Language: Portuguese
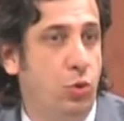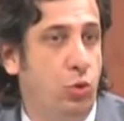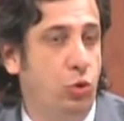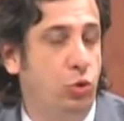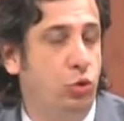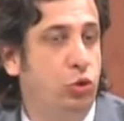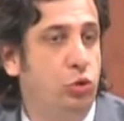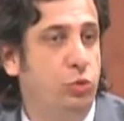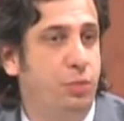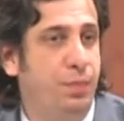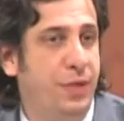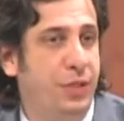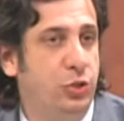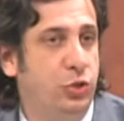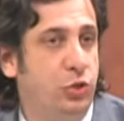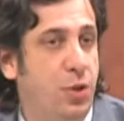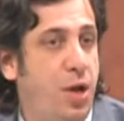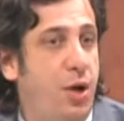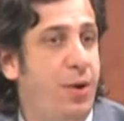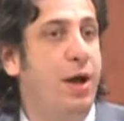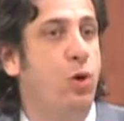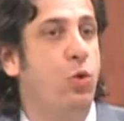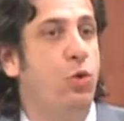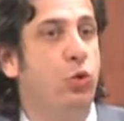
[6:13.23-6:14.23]
Consumo
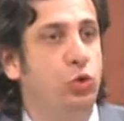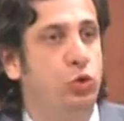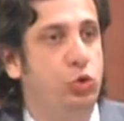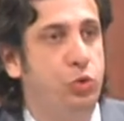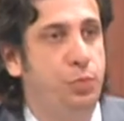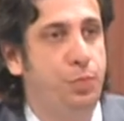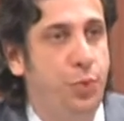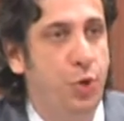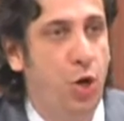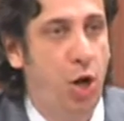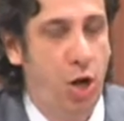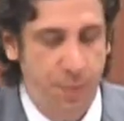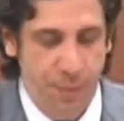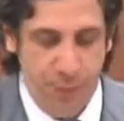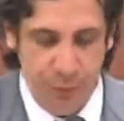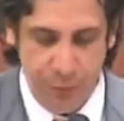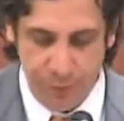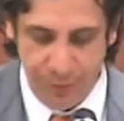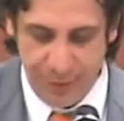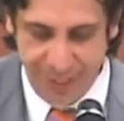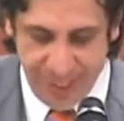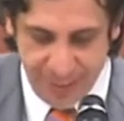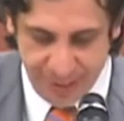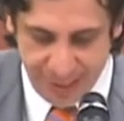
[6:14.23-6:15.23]
pessoal é uso
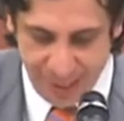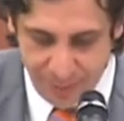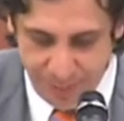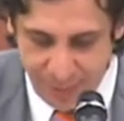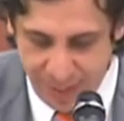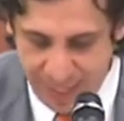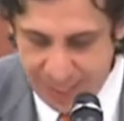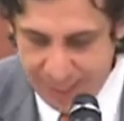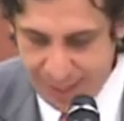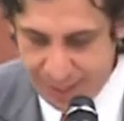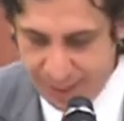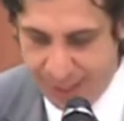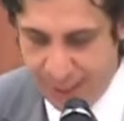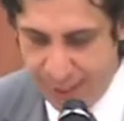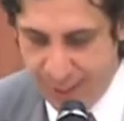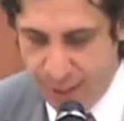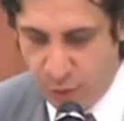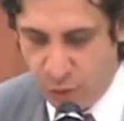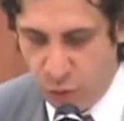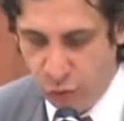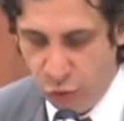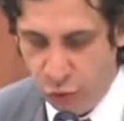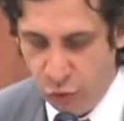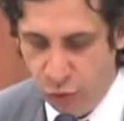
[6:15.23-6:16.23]
próprio e também
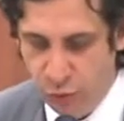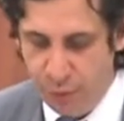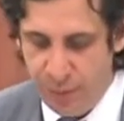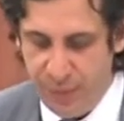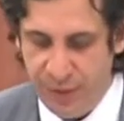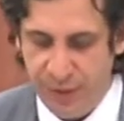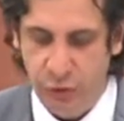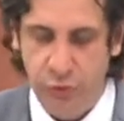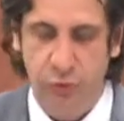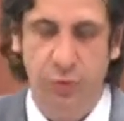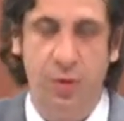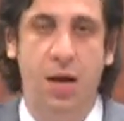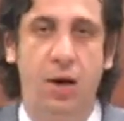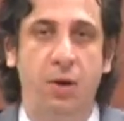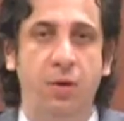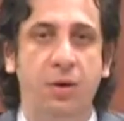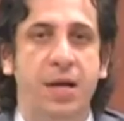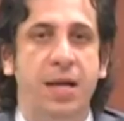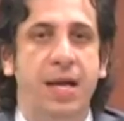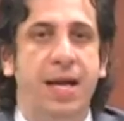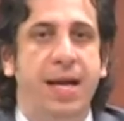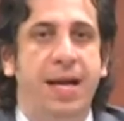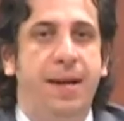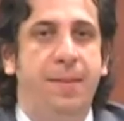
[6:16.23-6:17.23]
consumo
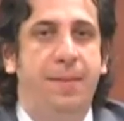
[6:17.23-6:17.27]
pessoal